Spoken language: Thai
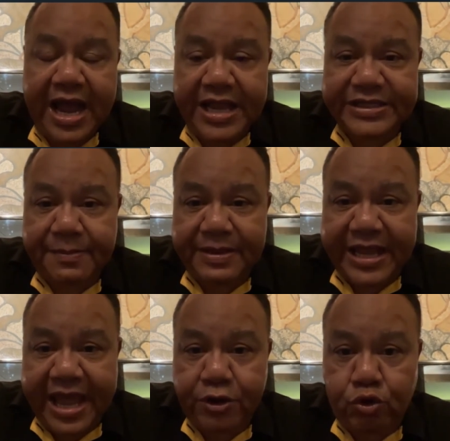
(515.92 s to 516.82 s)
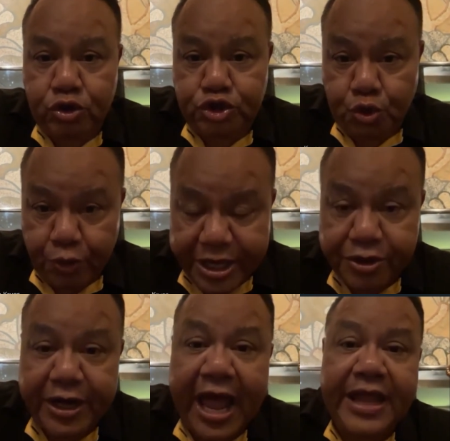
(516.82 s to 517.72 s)
อาจจะมาแทนคุณจุริ
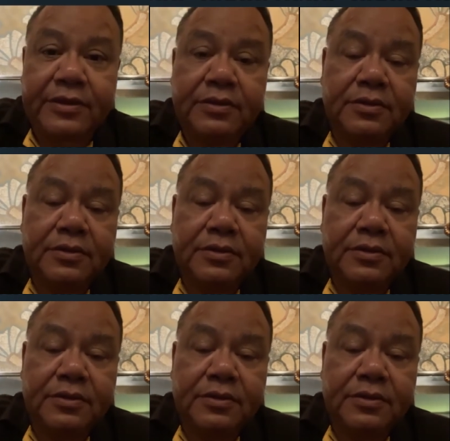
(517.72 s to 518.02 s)
นทร์ก็ได้